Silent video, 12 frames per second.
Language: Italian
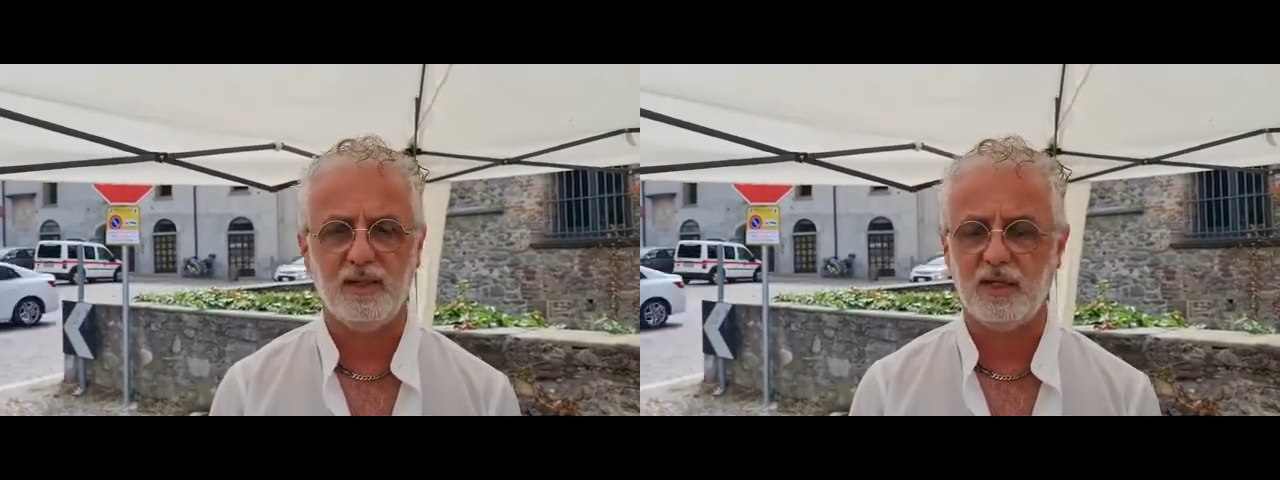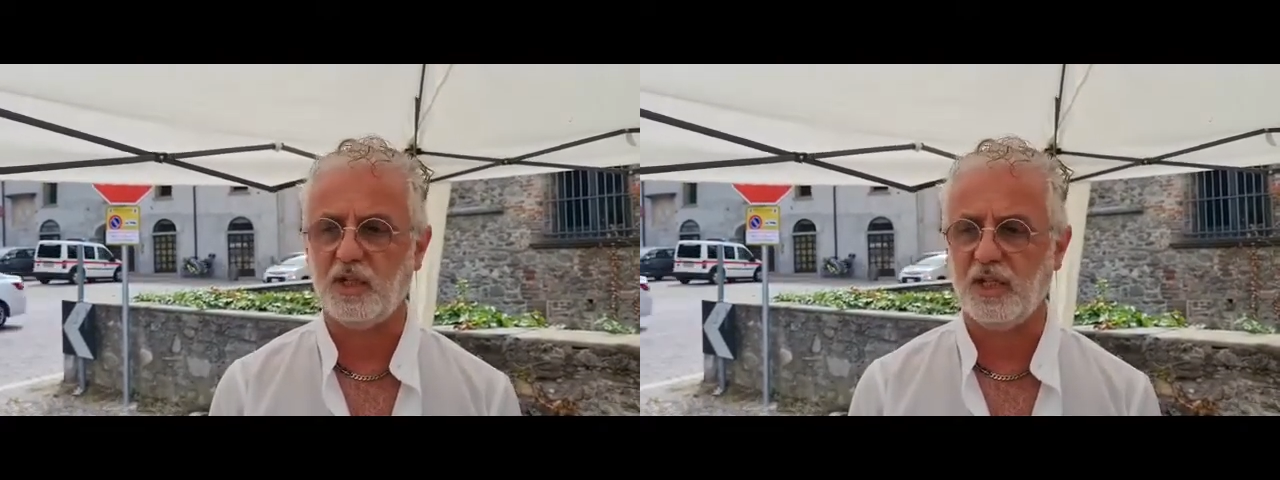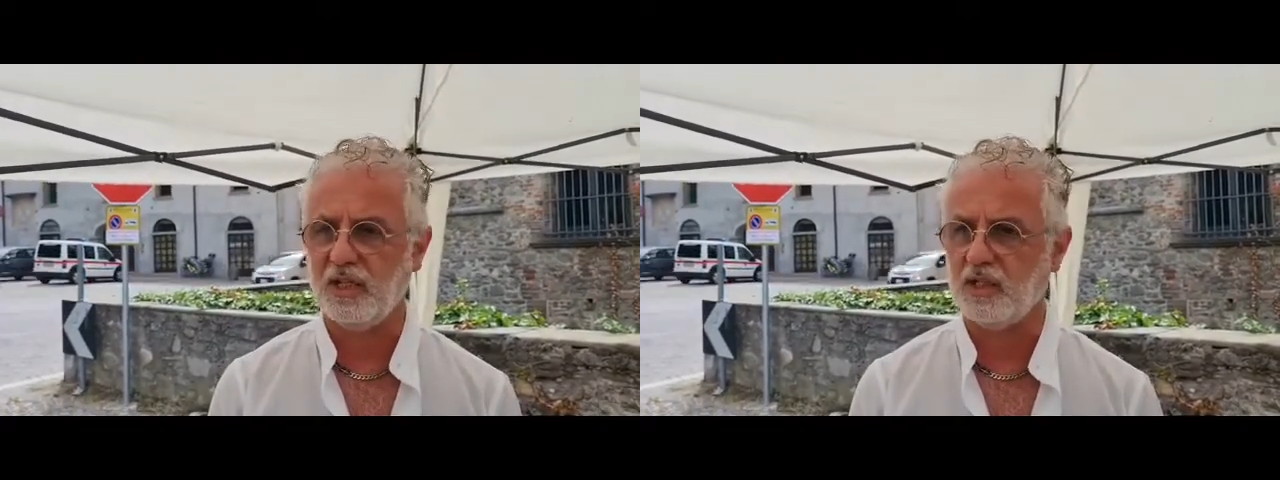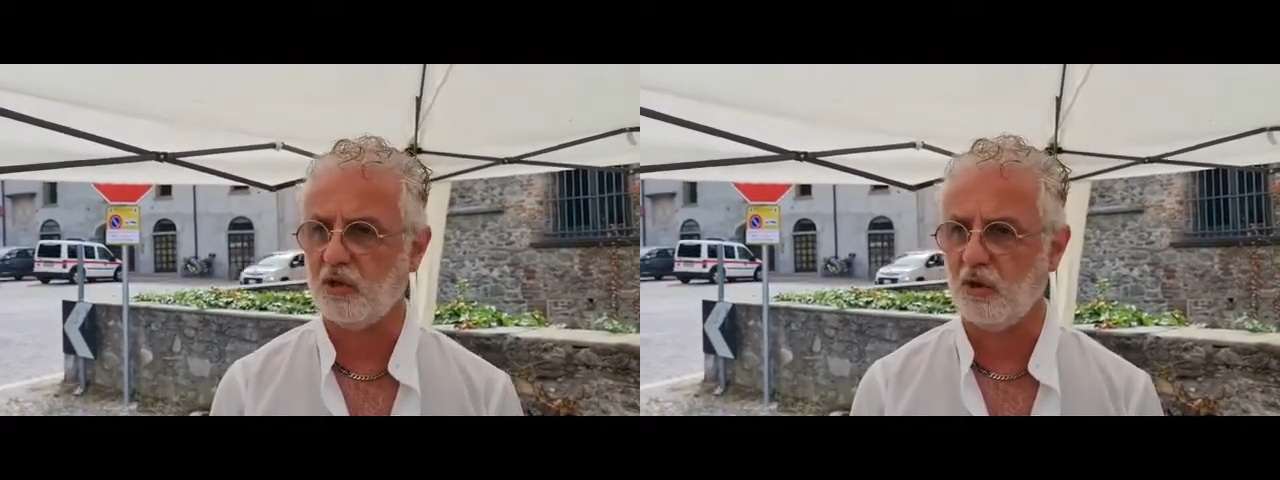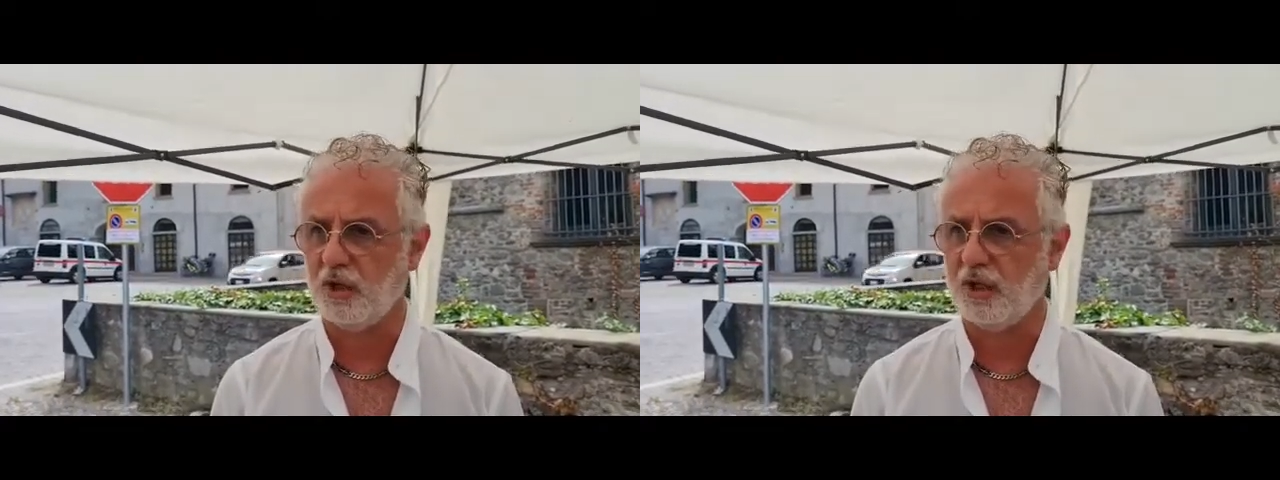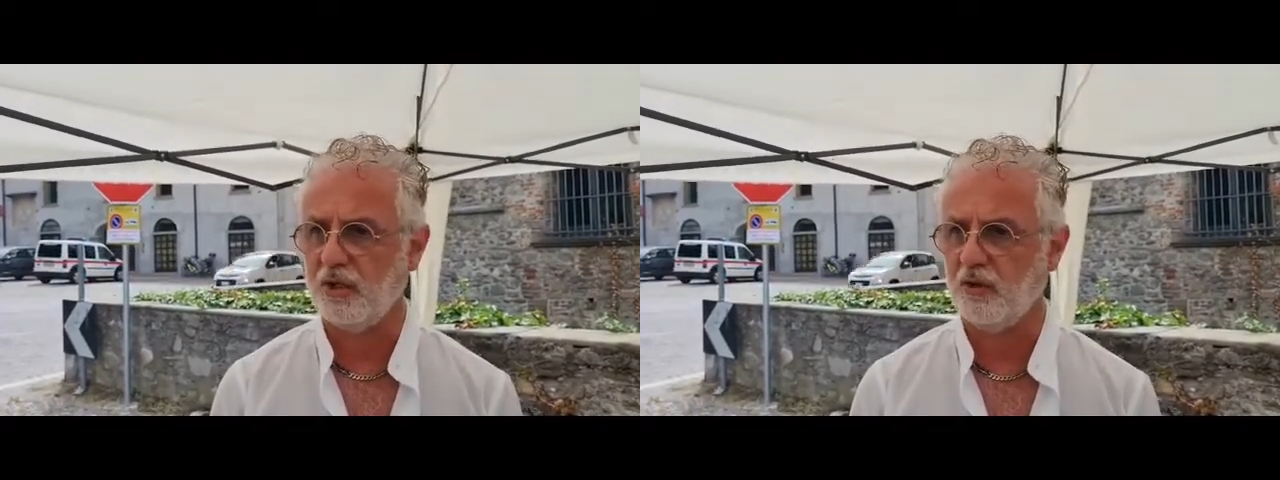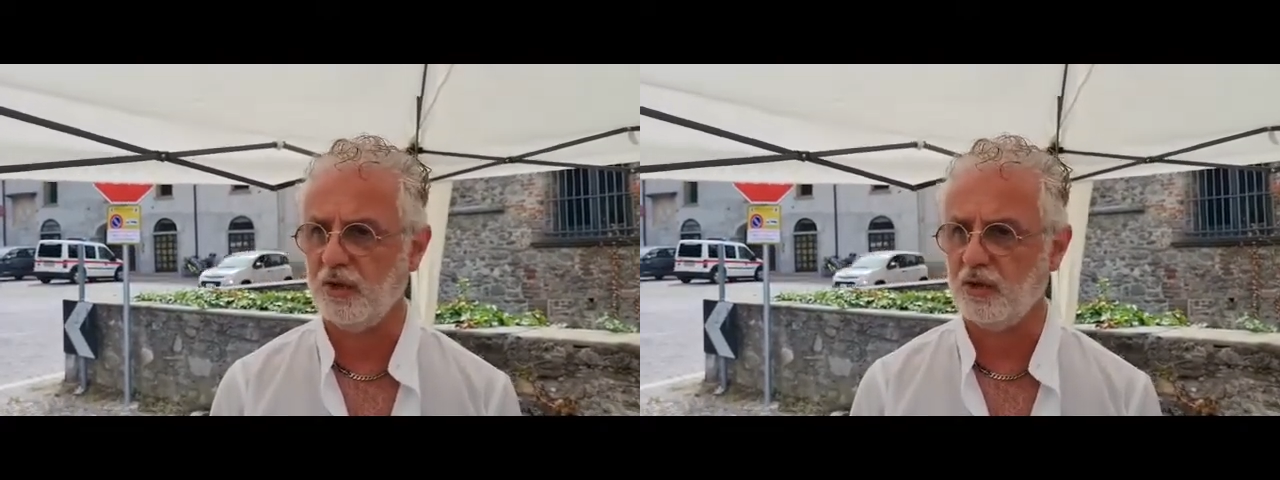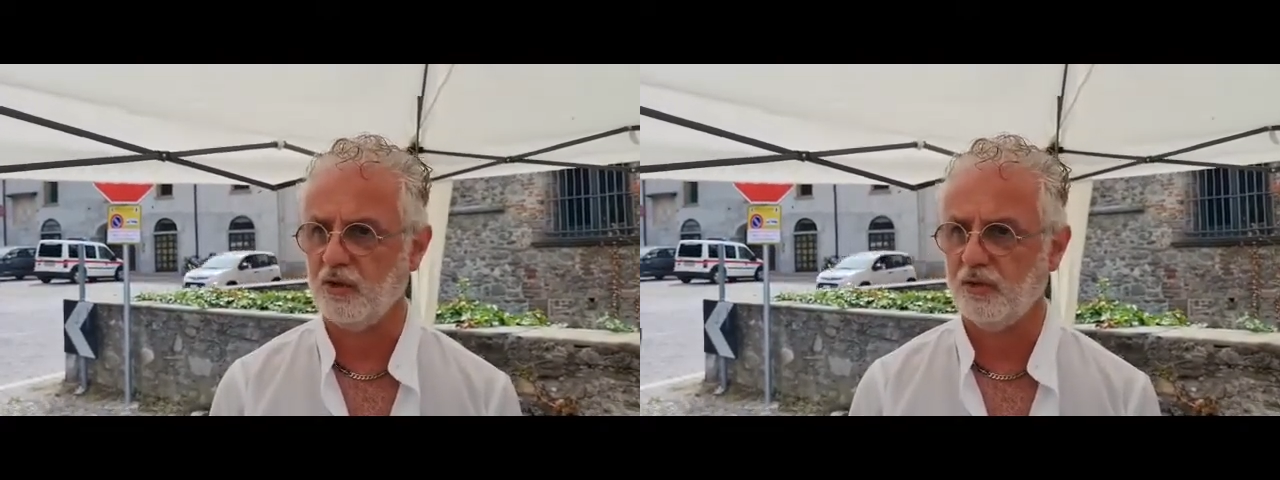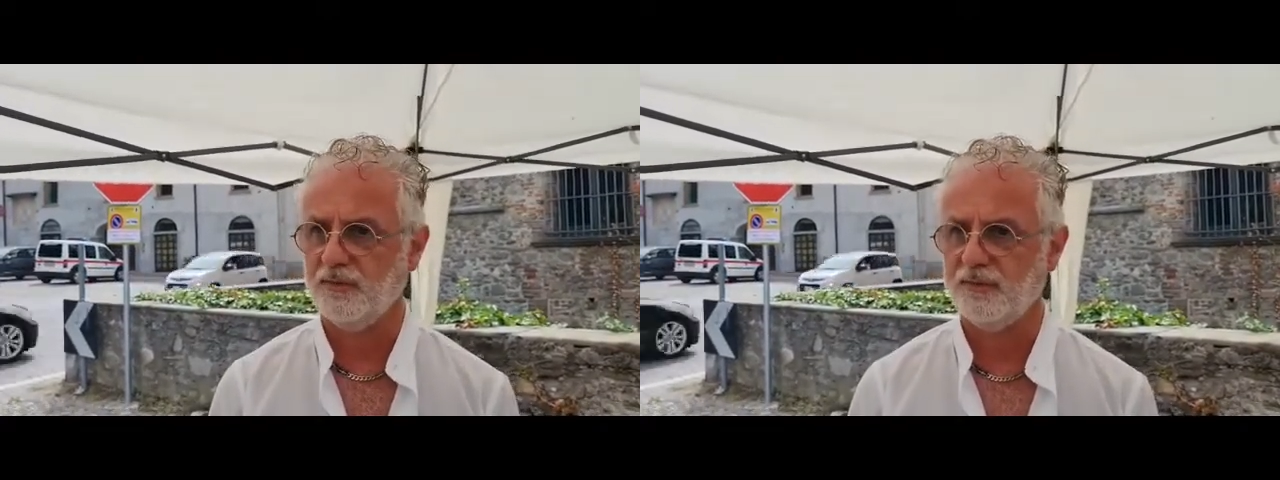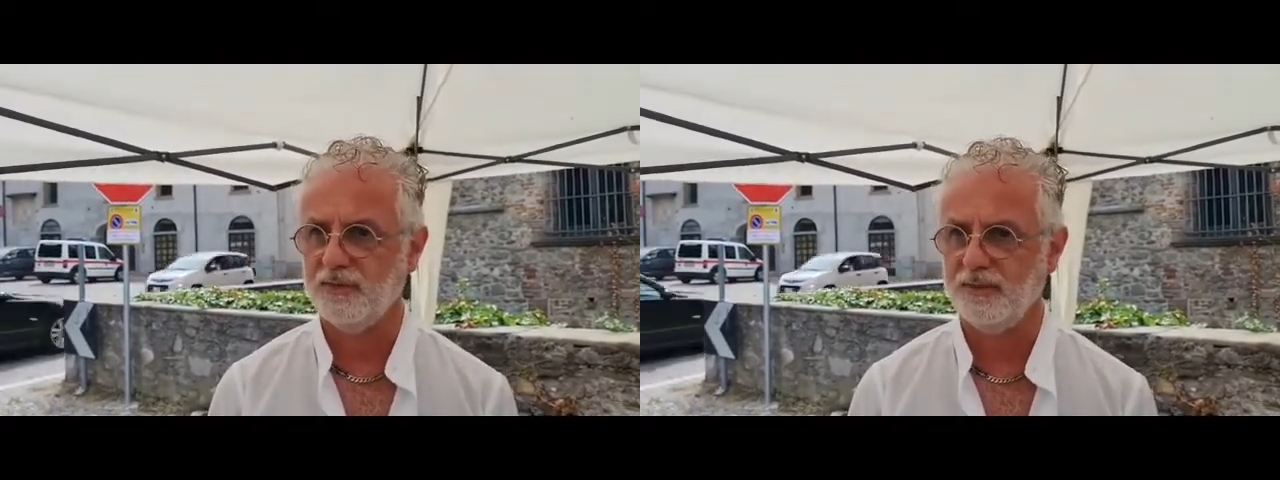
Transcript: Una ricetta storica di Oleggio.